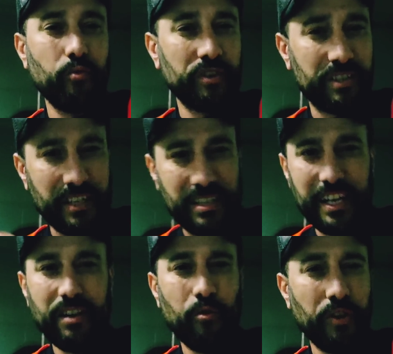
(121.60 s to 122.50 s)

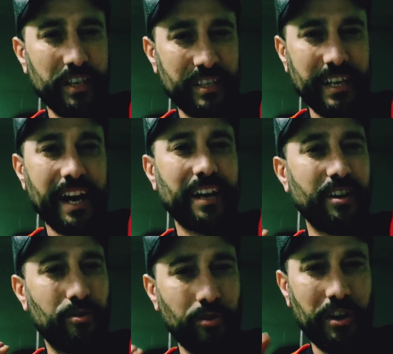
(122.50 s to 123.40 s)
والتسريع واصدار
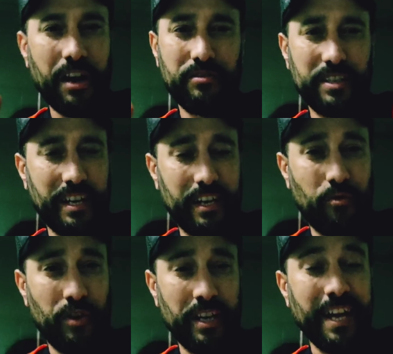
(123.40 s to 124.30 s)
نور الوسطى
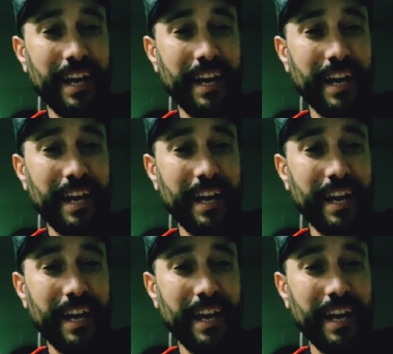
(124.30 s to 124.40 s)
الاخوان